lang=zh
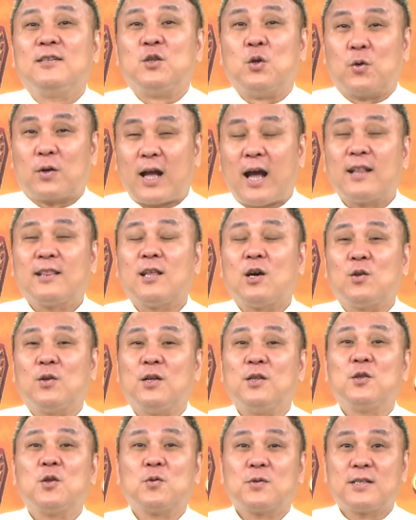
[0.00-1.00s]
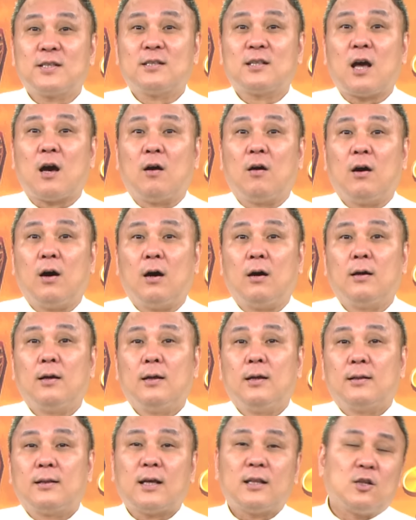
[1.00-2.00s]
有看到的人都知道哈，
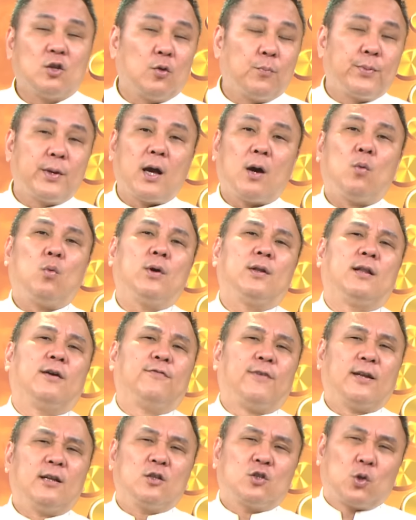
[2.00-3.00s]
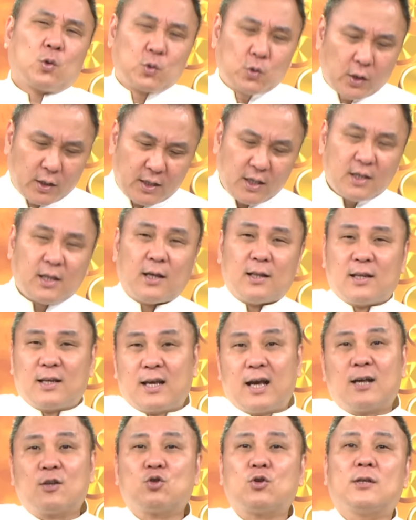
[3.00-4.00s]
那你都不要问了，反正从最低点你
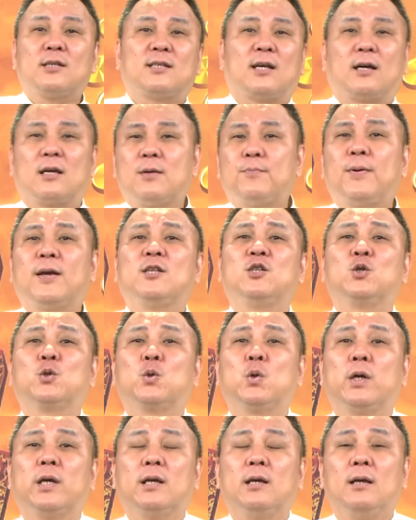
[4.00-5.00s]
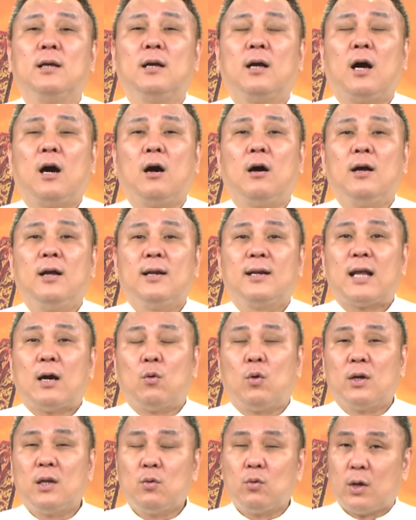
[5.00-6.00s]
给它算涨一倍就对。好，那
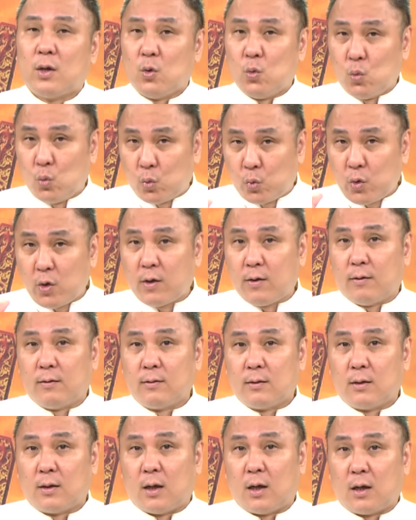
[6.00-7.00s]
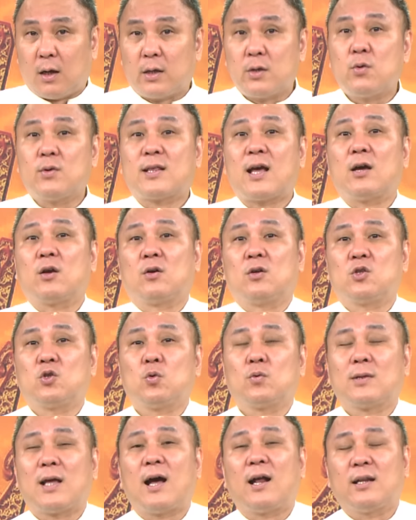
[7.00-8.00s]
我认为五月啊，因为它有个
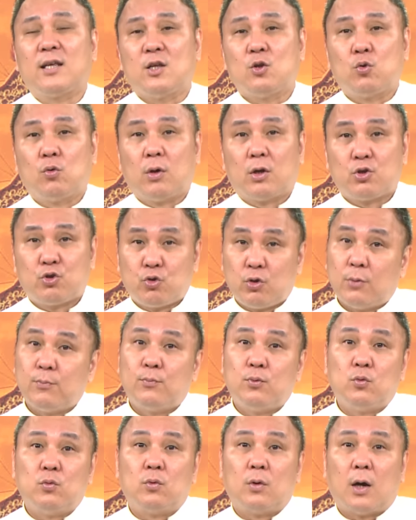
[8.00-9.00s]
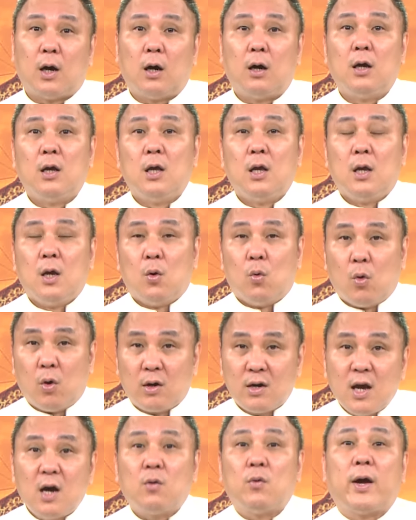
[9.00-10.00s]
重大利多要宣布哈，
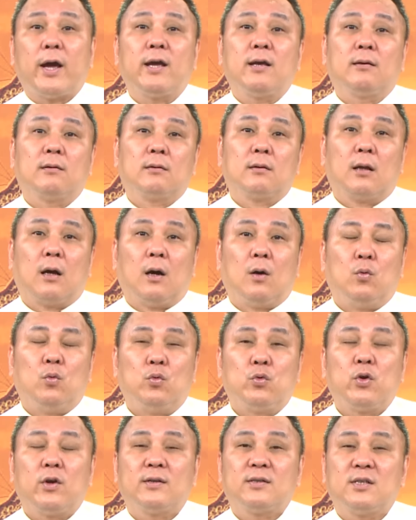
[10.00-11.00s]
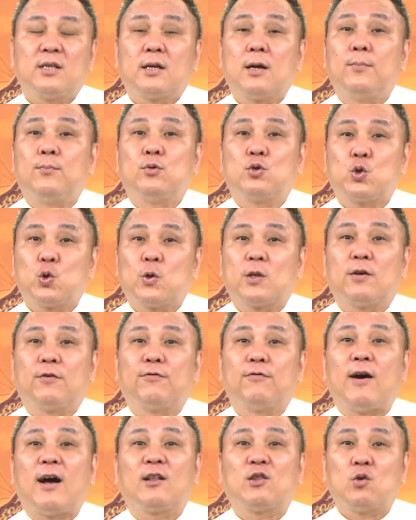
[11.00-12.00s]
我认为啊，五月是一个不错的
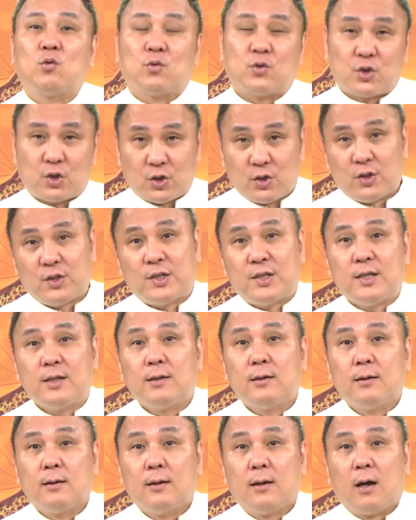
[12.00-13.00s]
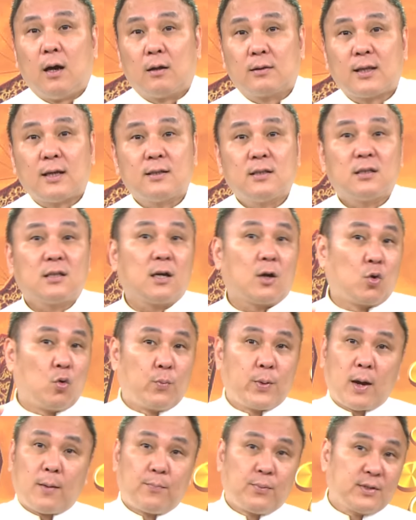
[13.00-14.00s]
发动时机。好，但是这个股
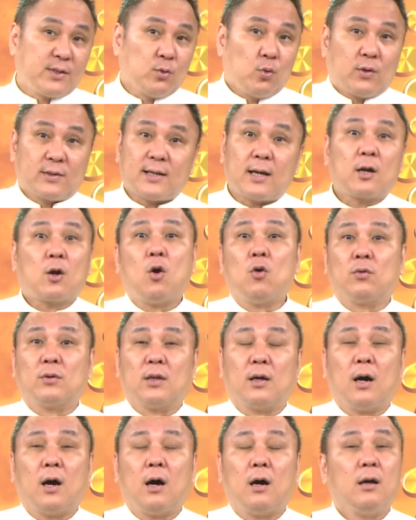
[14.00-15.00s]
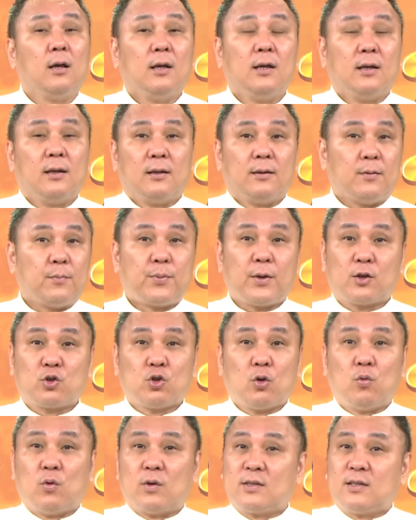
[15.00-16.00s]
票不是我在控的哈，你不要
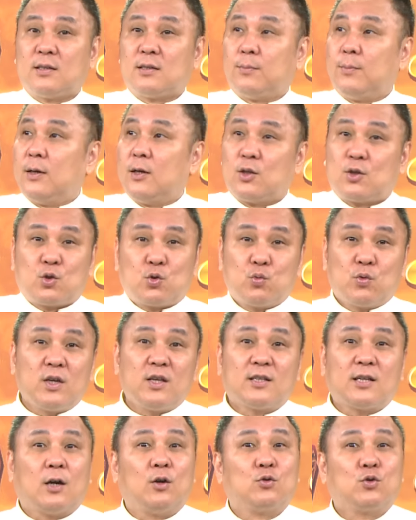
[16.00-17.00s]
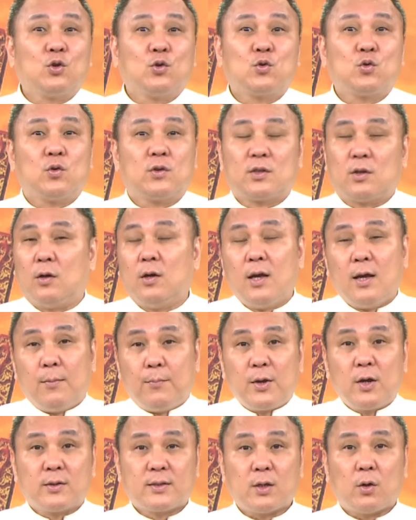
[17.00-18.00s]
说我是什么主力炒作作手，
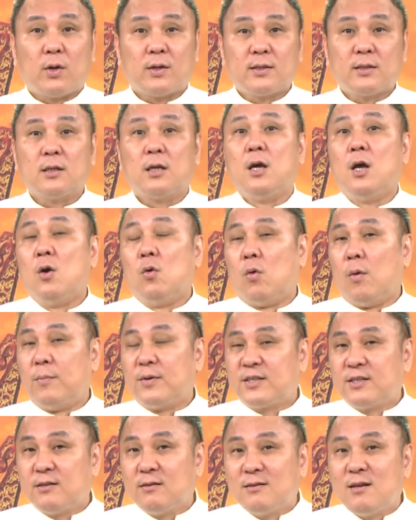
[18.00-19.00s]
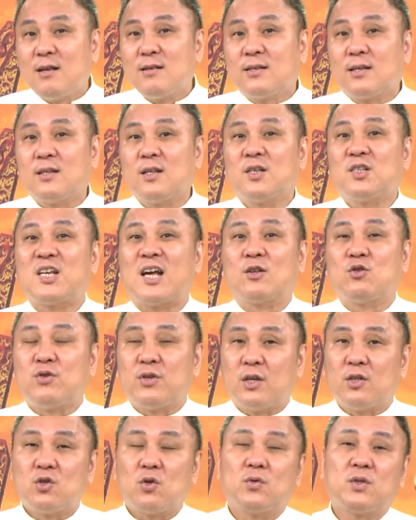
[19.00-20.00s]
没有这回事，我们是认真的下去
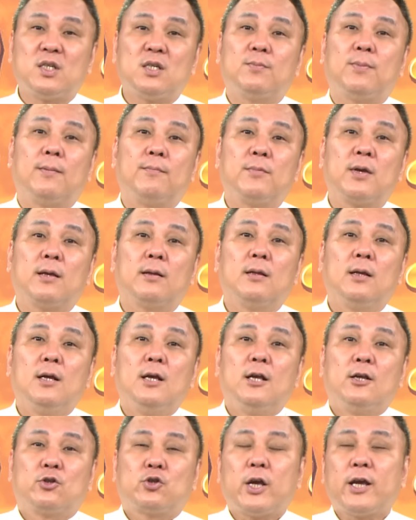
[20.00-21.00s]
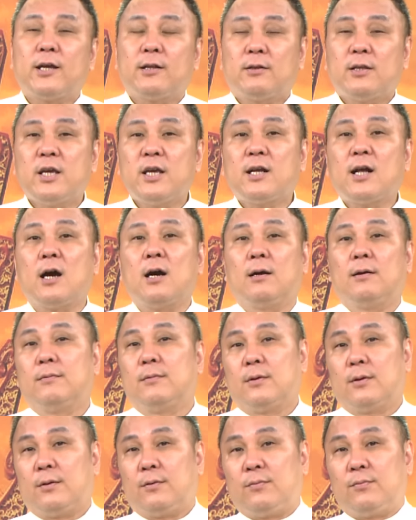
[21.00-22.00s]
研究基本面。所以第一个，
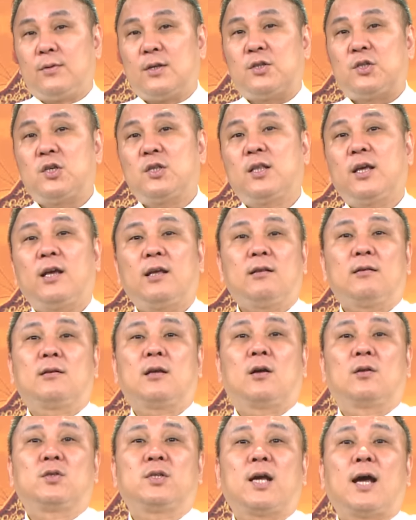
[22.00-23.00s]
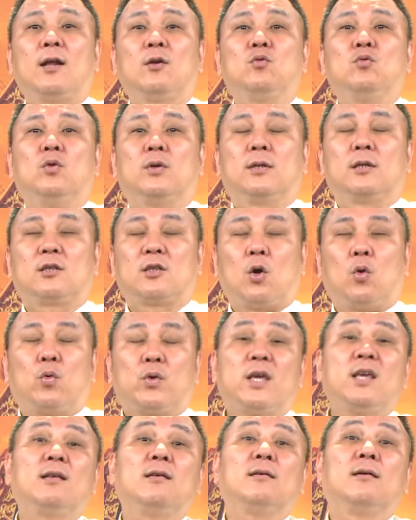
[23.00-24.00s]
你今天要加入我的
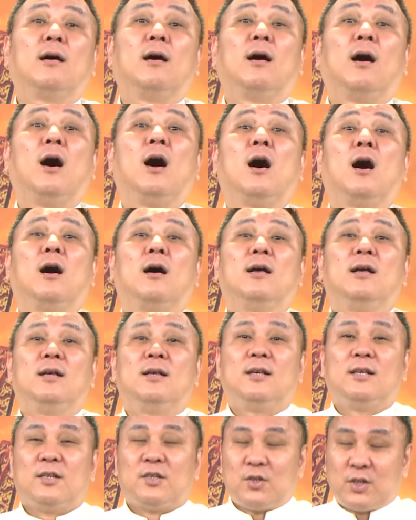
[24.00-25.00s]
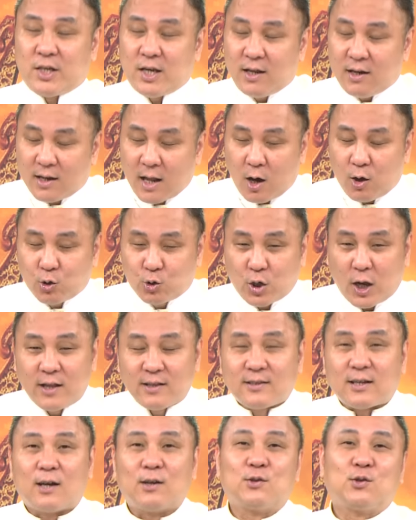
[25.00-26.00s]
抖音啊。写老
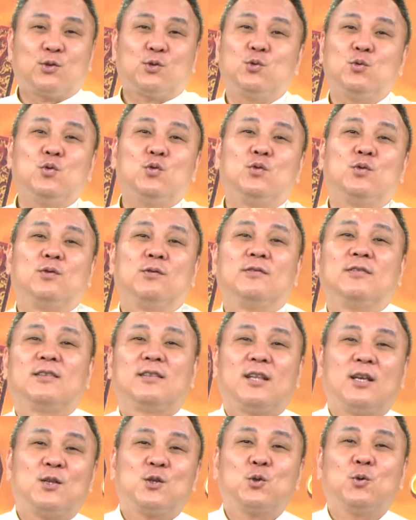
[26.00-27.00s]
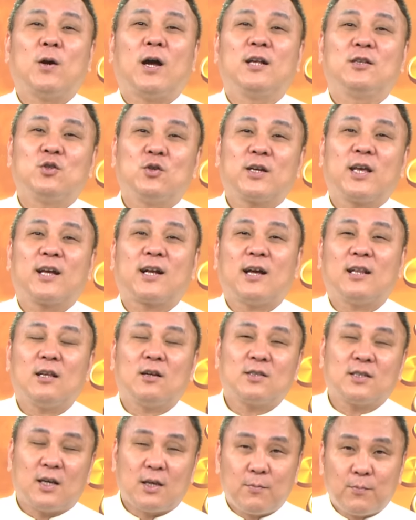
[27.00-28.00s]
船长，输入点出来就可以看
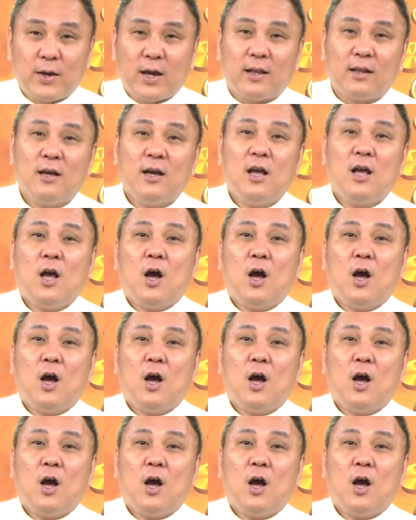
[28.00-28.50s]
到这个影片，